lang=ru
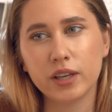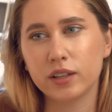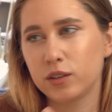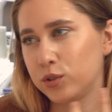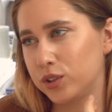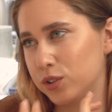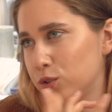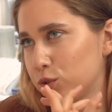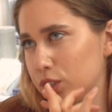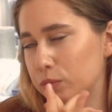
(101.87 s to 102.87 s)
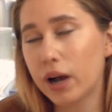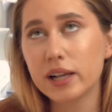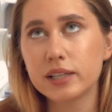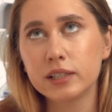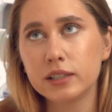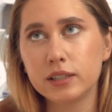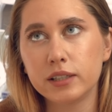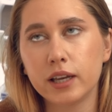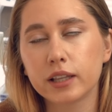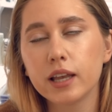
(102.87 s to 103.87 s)
и это какой-то сногсшибательный
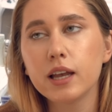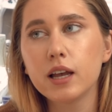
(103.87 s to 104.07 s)
десерт.